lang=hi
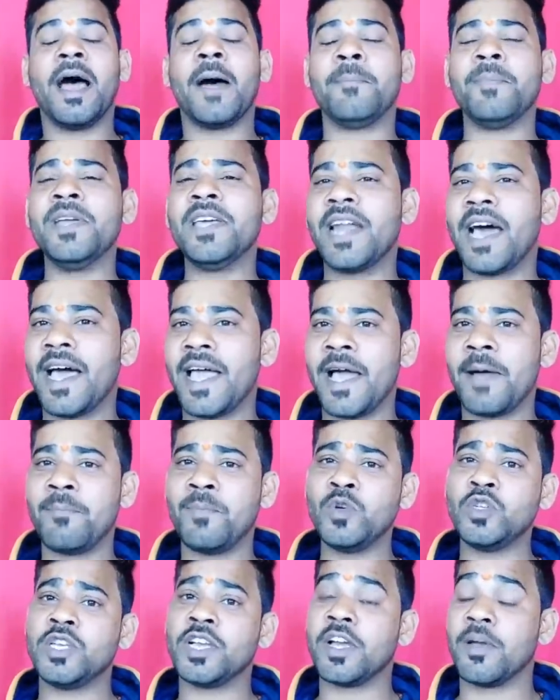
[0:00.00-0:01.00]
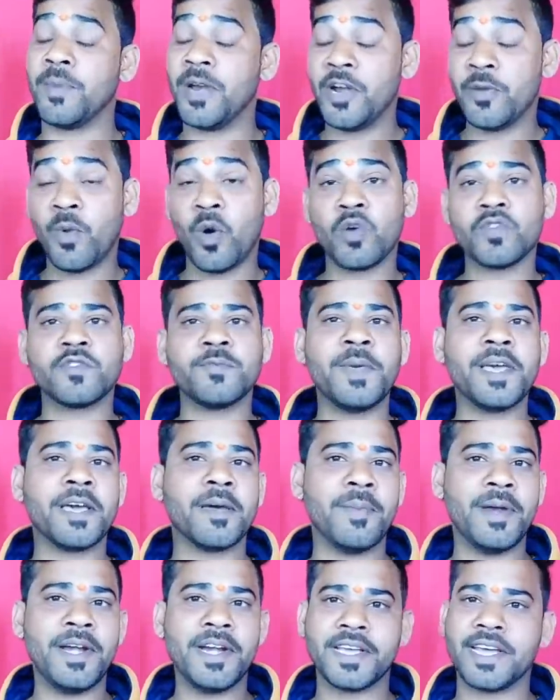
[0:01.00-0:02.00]
अपनी राय आप मुझे कमेंट बॉक्स में
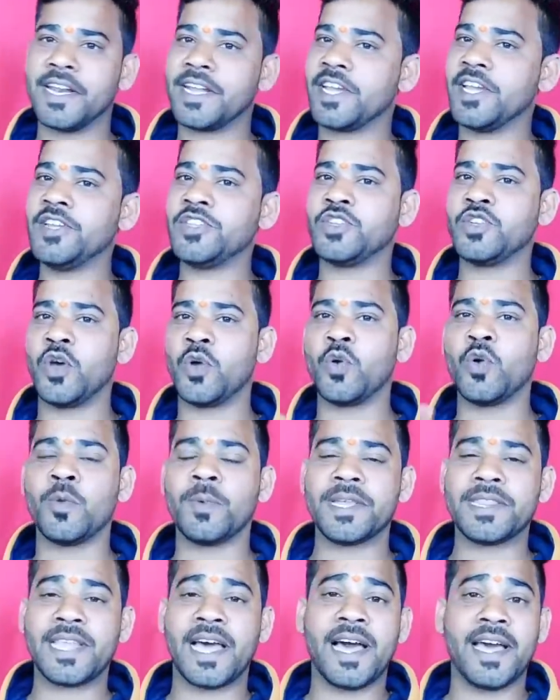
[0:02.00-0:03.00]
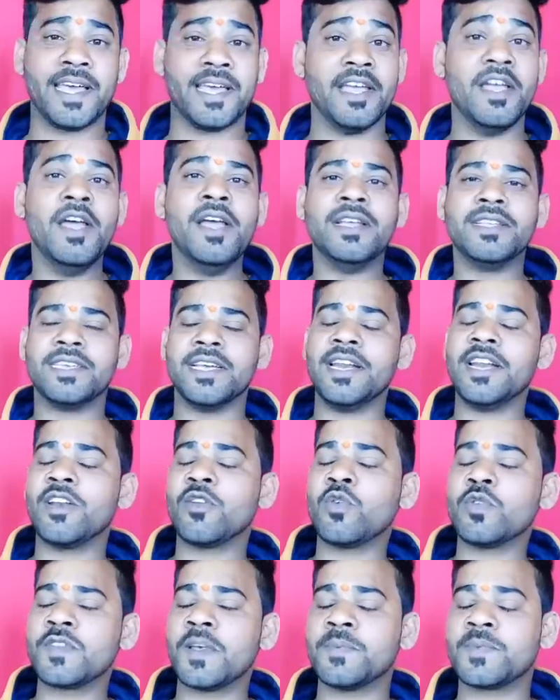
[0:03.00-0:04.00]
कमेंट करके ज़रूर बताएं चैनल
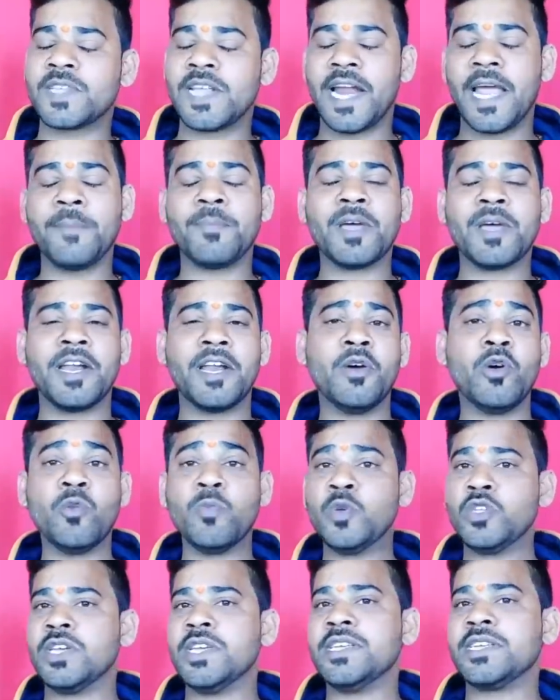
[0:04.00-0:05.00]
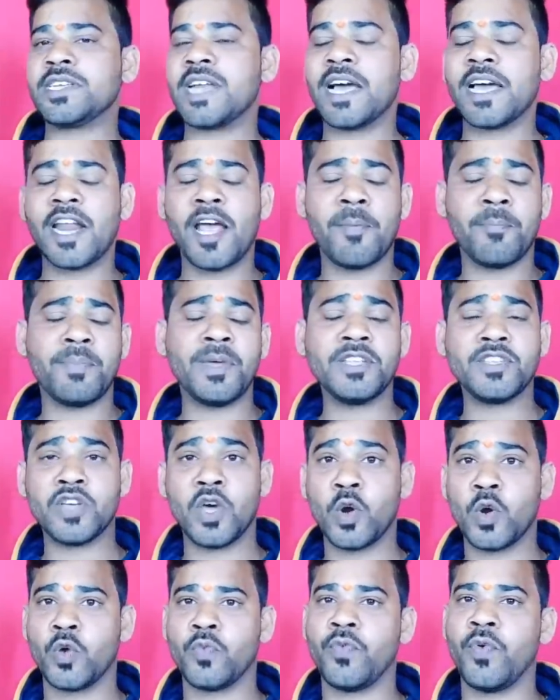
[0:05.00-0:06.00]
को सब्सक्राइब करें और मुझे इंस्टाग्राम पे
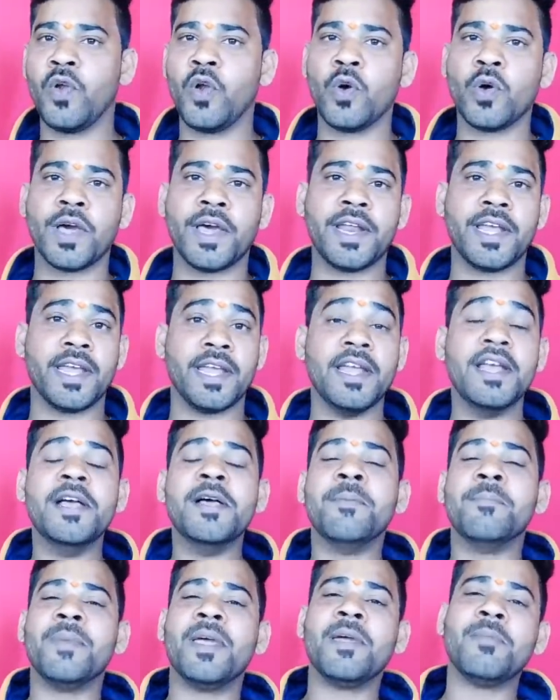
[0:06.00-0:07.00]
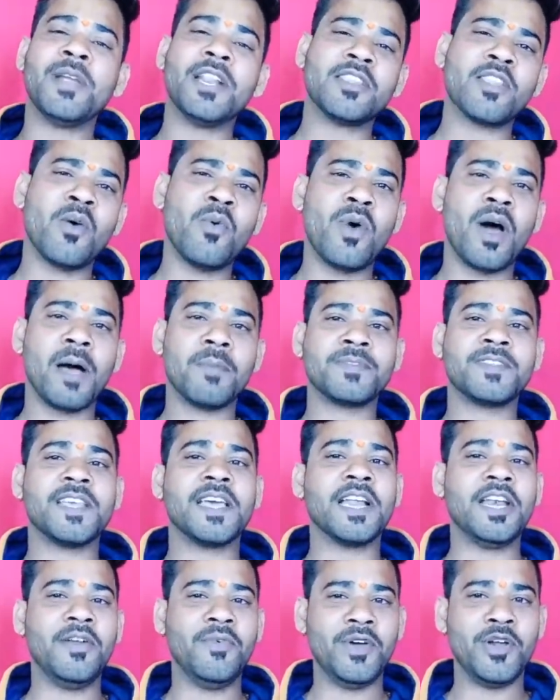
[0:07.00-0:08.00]
ज़रूर फॉलो करें मैं मिलता हूँ आपसे अगले